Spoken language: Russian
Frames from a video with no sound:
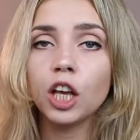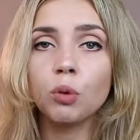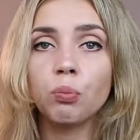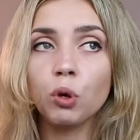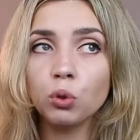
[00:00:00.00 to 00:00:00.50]

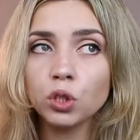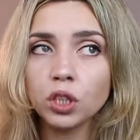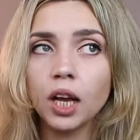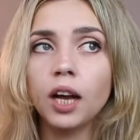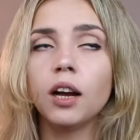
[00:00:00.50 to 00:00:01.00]
И плюс
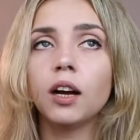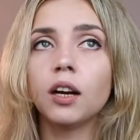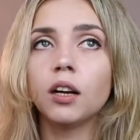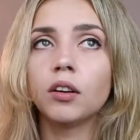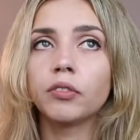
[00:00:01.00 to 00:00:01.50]

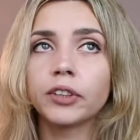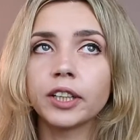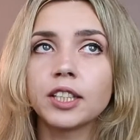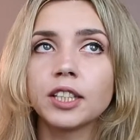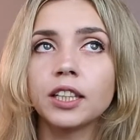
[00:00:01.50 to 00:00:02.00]
в
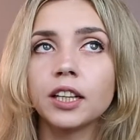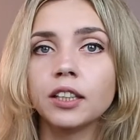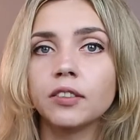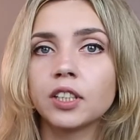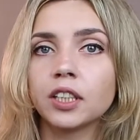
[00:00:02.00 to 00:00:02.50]
конце,
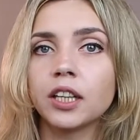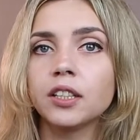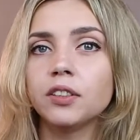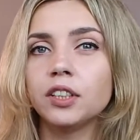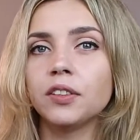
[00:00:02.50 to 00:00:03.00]
когда вы
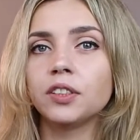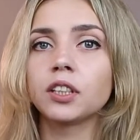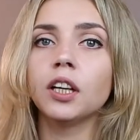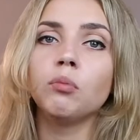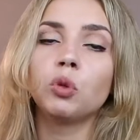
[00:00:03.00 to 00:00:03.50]
заказываете, я
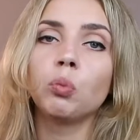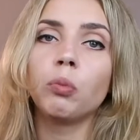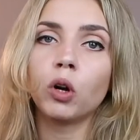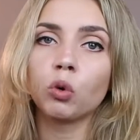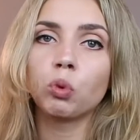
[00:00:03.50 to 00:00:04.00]
всегда беру
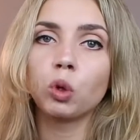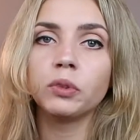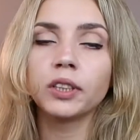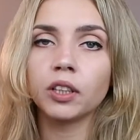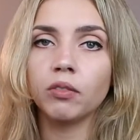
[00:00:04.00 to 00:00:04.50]
пару
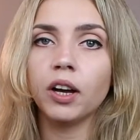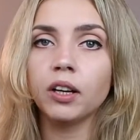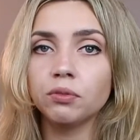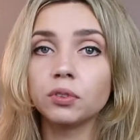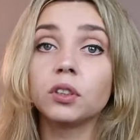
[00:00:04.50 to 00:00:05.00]
пробных
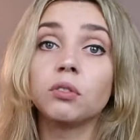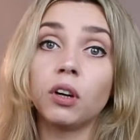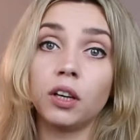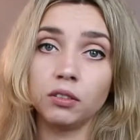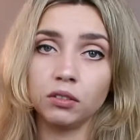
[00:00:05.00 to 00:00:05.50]
товаров,
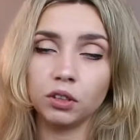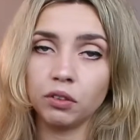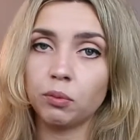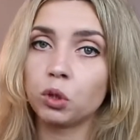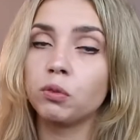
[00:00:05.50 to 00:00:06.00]
два,
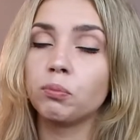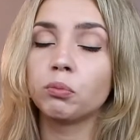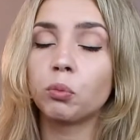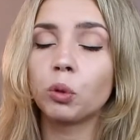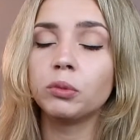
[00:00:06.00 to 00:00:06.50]
два
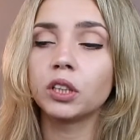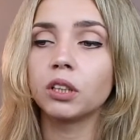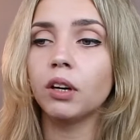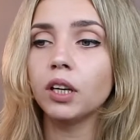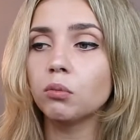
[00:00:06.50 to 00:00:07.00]
пробных
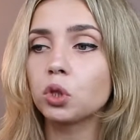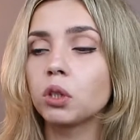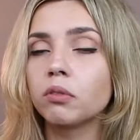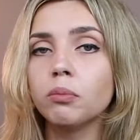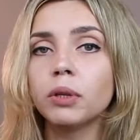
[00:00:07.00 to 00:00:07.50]
товара
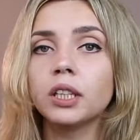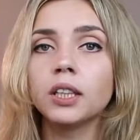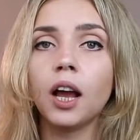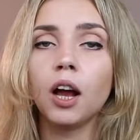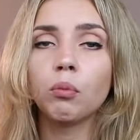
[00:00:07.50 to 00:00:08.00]
можно
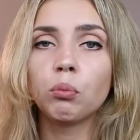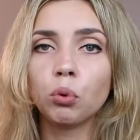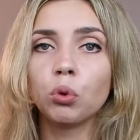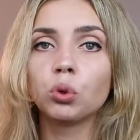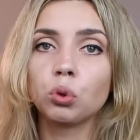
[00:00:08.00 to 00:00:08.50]
выбрать
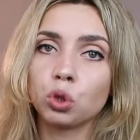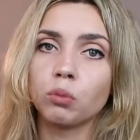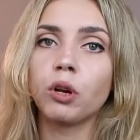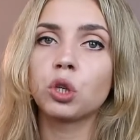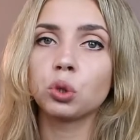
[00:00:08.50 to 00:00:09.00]
по тоже
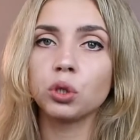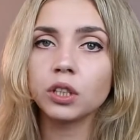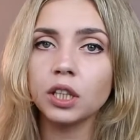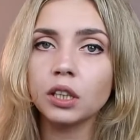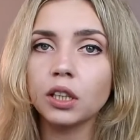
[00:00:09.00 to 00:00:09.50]
большой
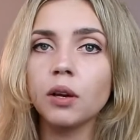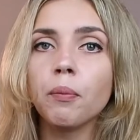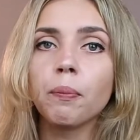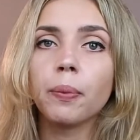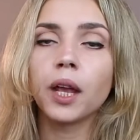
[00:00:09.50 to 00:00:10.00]
скидке.
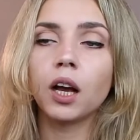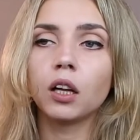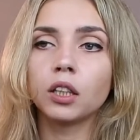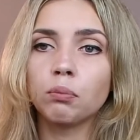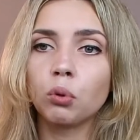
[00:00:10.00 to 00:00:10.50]

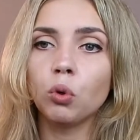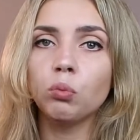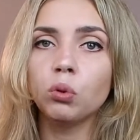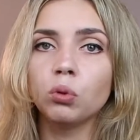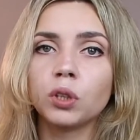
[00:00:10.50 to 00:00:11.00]
Э, на
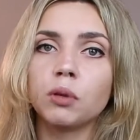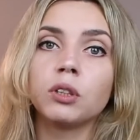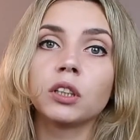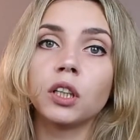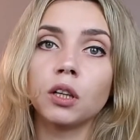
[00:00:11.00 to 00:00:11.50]
пробу. Там
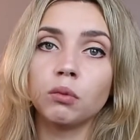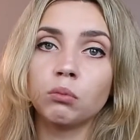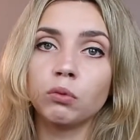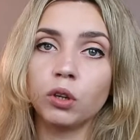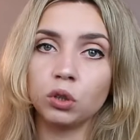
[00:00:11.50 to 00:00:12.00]
иногда
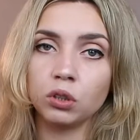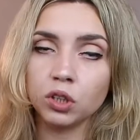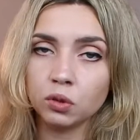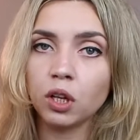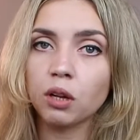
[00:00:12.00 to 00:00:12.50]
бывают
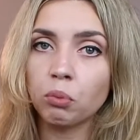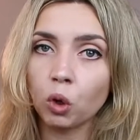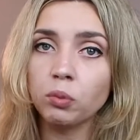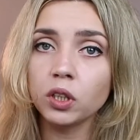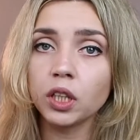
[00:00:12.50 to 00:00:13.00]
действительно
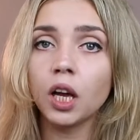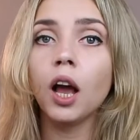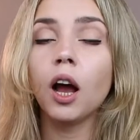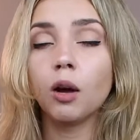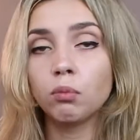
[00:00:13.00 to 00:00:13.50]
пробники,
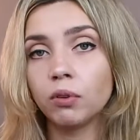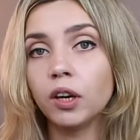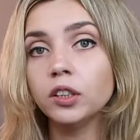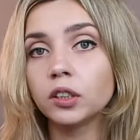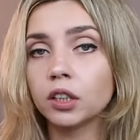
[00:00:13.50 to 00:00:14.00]
а
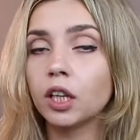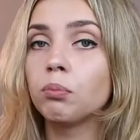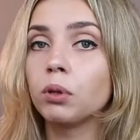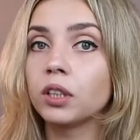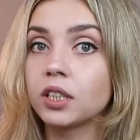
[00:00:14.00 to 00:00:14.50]
бывают иногда
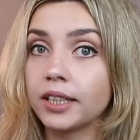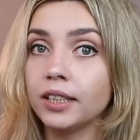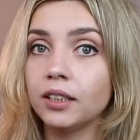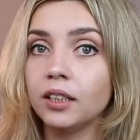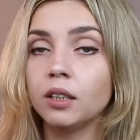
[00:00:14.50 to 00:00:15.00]

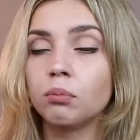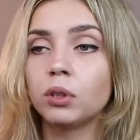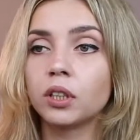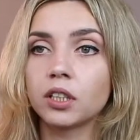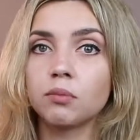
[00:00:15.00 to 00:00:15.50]
полноценные,
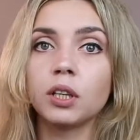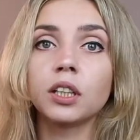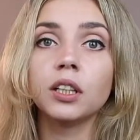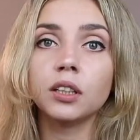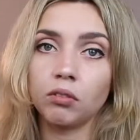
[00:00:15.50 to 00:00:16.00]

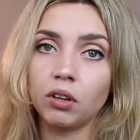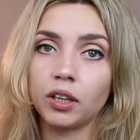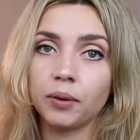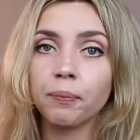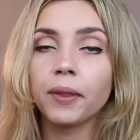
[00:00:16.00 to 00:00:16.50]
полноразмерные
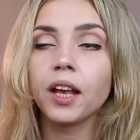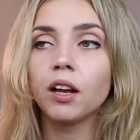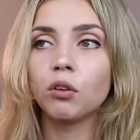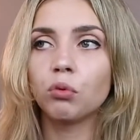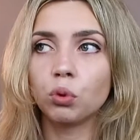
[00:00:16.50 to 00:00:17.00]
товары.
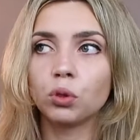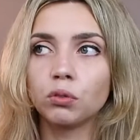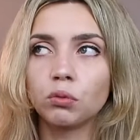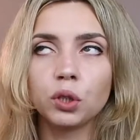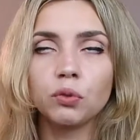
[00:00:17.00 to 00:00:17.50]

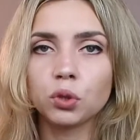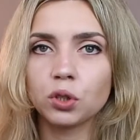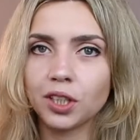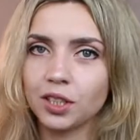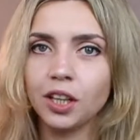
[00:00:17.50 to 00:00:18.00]
Вот, вроде все
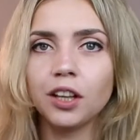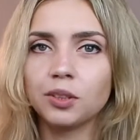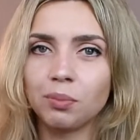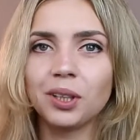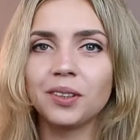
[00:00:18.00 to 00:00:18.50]
сказала, а
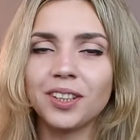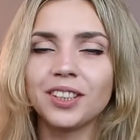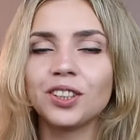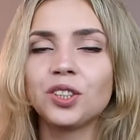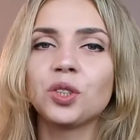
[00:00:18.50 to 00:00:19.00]
теперь
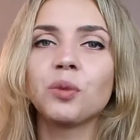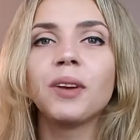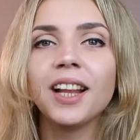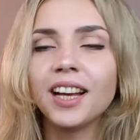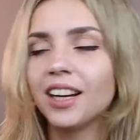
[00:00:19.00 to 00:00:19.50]
давайте начнем
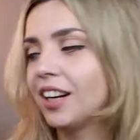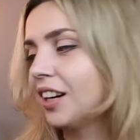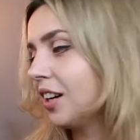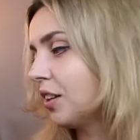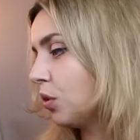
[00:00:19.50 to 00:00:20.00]

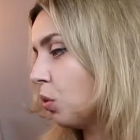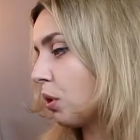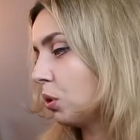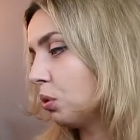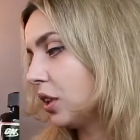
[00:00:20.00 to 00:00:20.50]
э, о
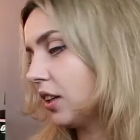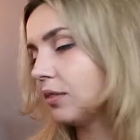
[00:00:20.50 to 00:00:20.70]
продуктах.